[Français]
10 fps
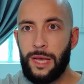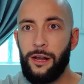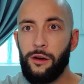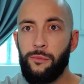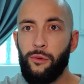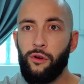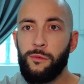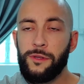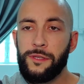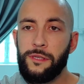Alors pour
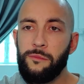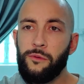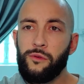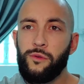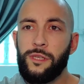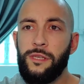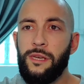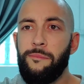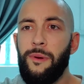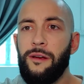commencer, pour tout ce qui
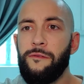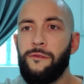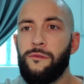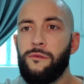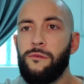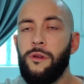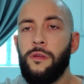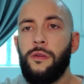est plafond,